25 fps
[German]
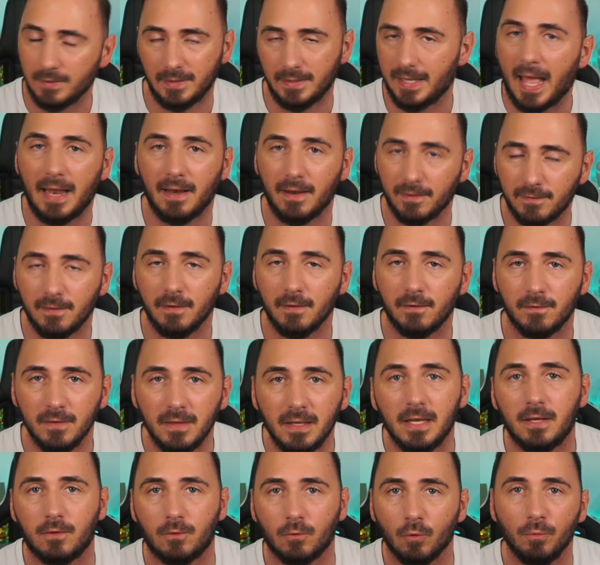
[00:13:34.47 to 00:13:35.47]
Nein, es
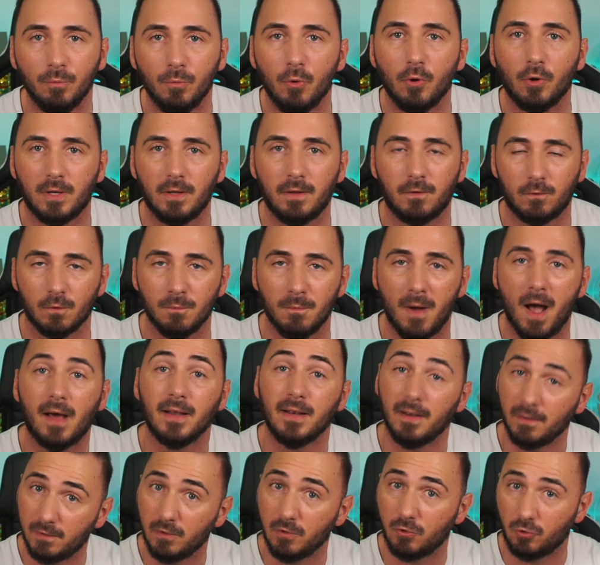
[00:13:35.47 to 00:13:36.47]
ist nicht unmöglich zu
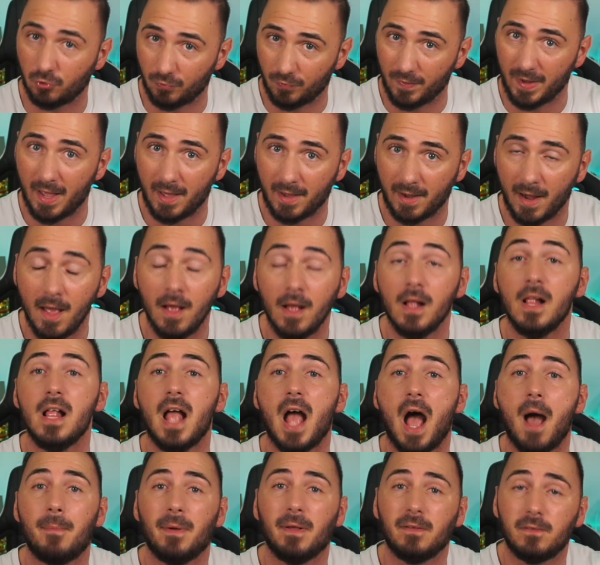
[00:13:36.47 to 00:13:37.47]
machen, es ist schwerer,
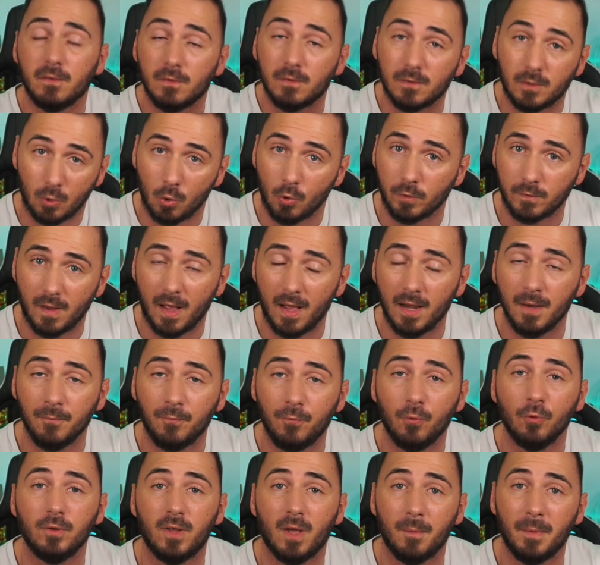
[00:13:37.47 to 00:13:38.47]
aber es ist trotz
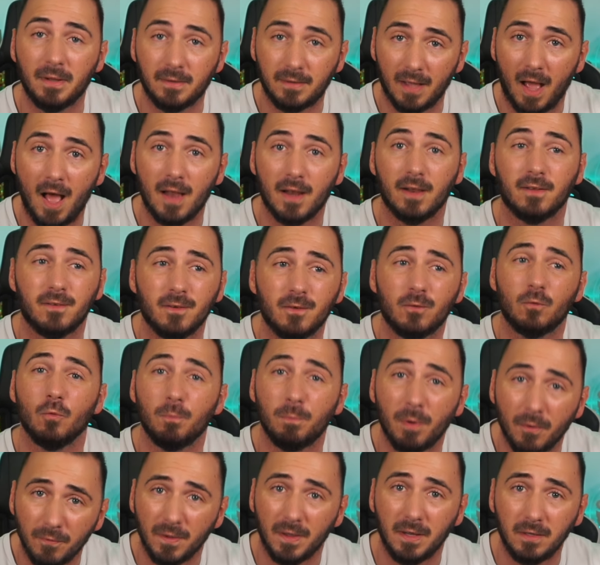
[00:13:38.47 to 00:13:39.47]
allem fundamental, es
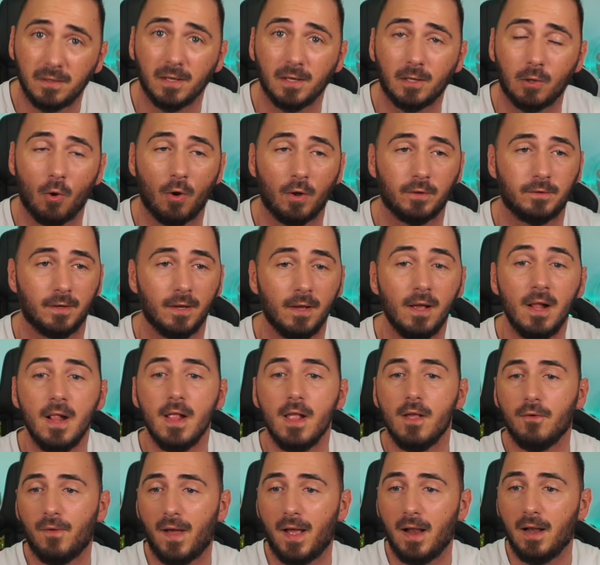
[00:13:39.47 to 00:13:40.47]
ist super wichtig,
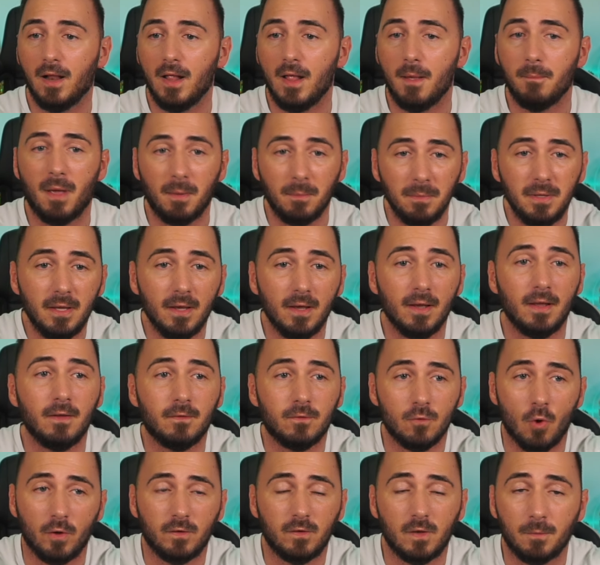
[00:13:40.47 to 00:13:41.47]
Leute, weil bei
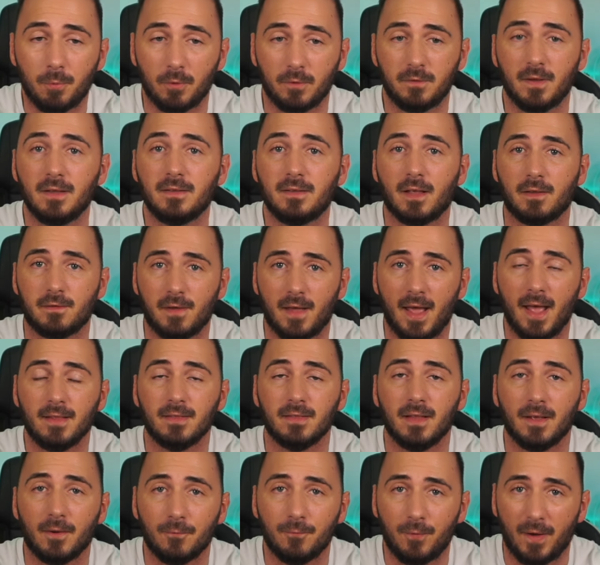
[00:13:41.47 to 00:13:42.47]
mir ist 90% der
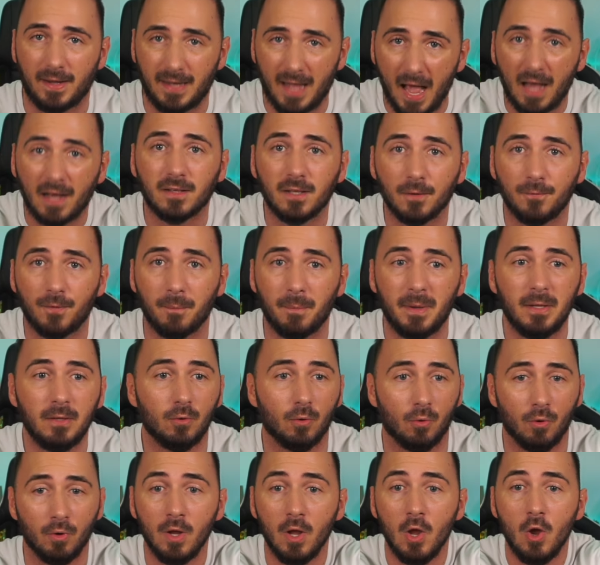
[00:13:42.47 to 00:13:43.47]
Zeit eine verkackte
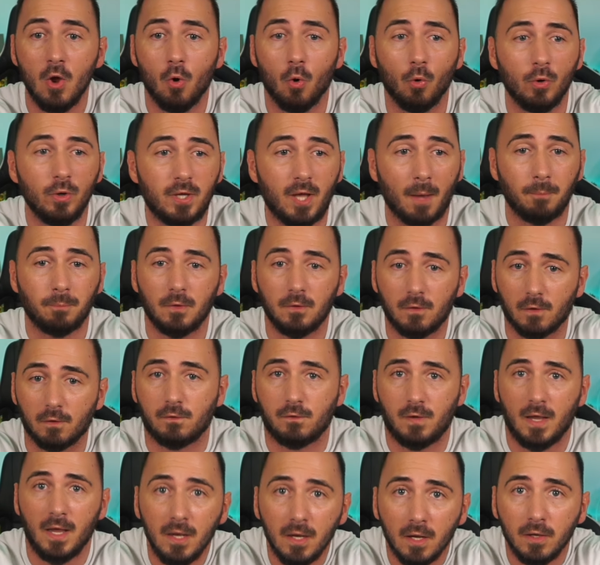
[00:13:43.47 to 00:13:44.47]
Verbindung und ich habe
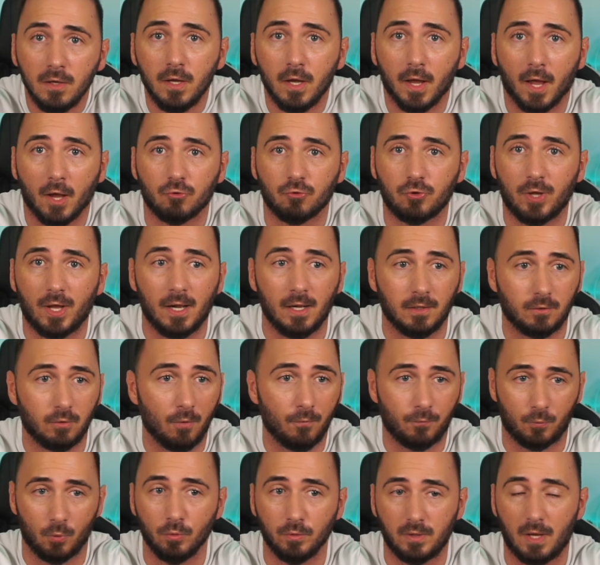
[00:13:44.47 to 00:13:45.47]
diese Szenen hier
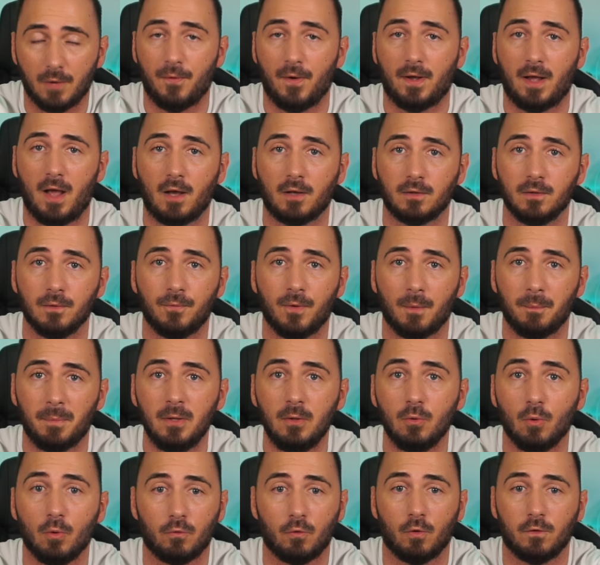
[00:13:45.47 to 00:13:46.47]
erstellt aufgrund der verkackten
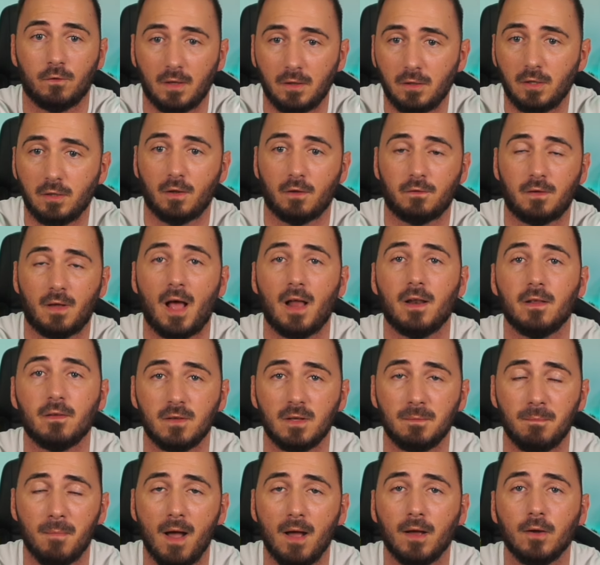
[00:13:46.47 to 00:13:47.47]
Verbindung, sonst hätte ich das ja
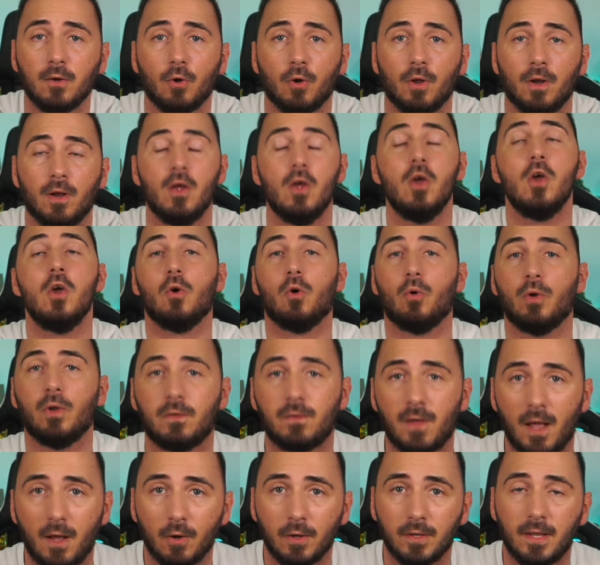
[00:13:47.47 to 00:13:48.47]
alles nicht machen können. Und
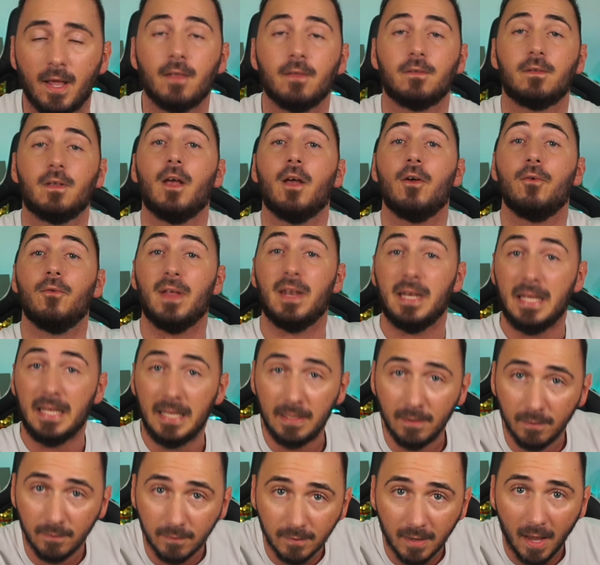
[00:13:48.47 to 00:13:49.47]
ich sage euch eins, wenn
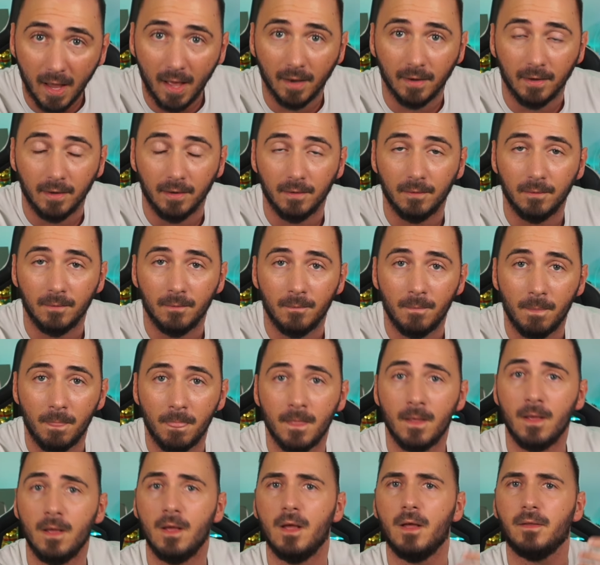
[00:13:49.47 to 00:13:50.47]
ich es kann,
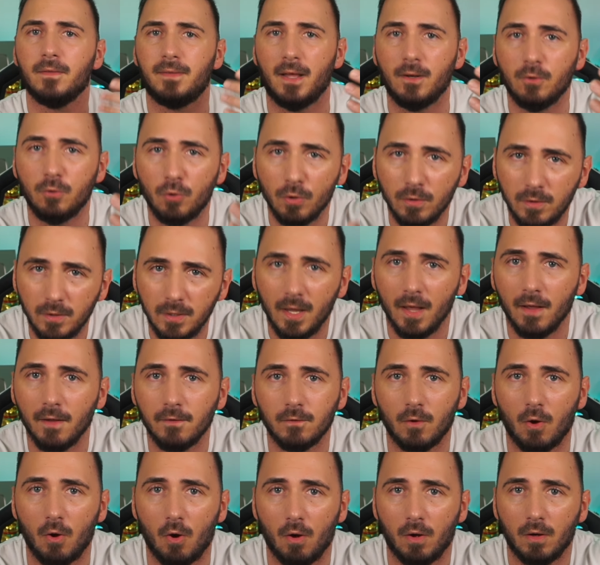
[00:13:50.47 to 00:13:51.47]
dann könnt ihr
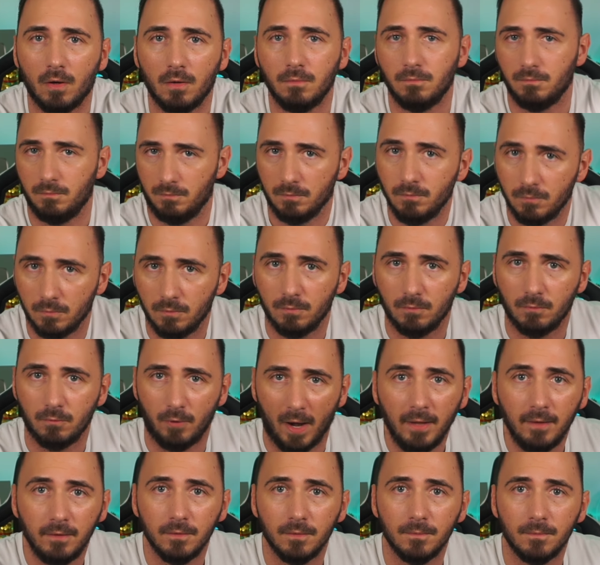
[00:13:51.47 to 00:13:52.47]
es auch.
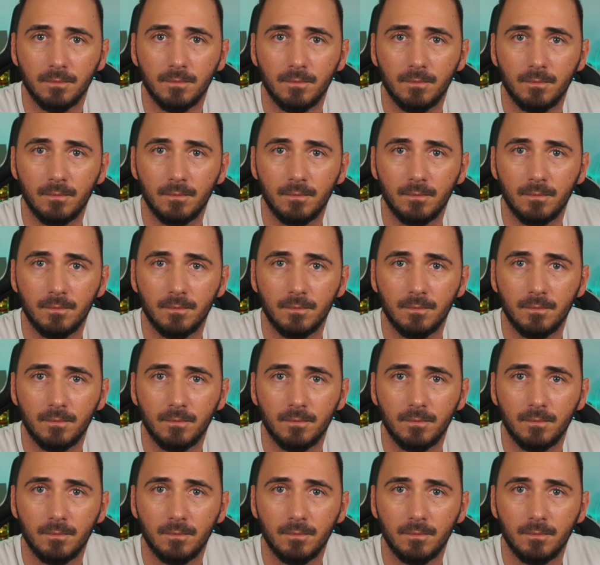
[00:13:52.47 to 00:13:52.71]
Right?